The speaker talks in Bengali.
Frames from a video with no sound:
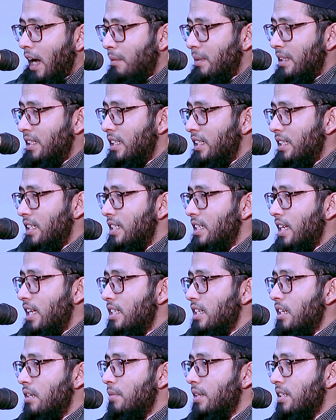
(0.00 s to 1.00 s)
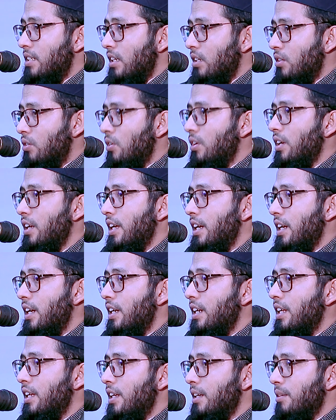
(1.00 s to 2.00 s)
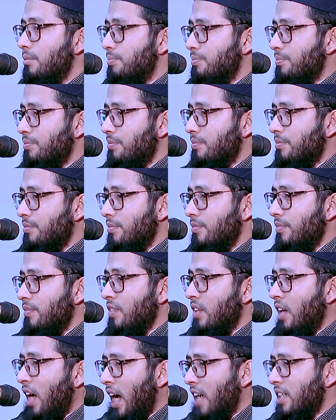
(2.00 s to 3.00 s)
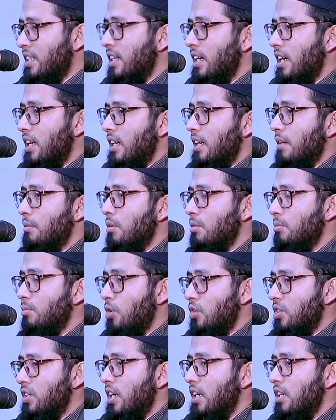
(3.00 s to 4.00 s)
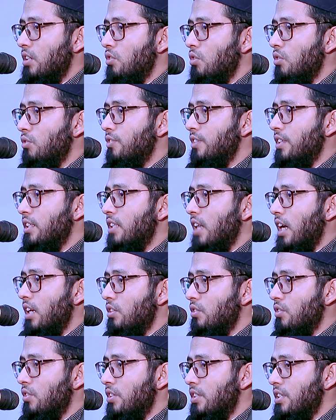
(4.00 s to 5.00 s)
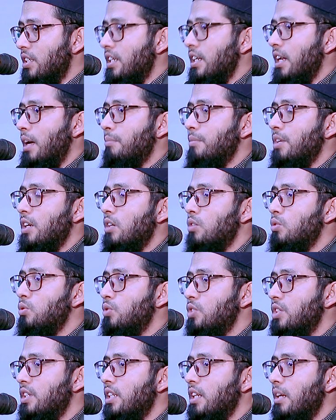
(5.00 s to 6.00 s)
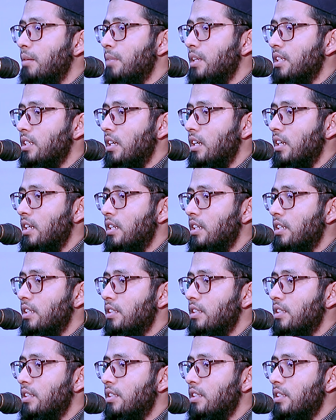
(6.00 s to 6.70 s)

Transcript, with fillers: আমাদেরকে যাচাই বাছাই করে এখানে আসার এবং বসার তৌফিক দান করেছেন আপনারা খুশি না বেজার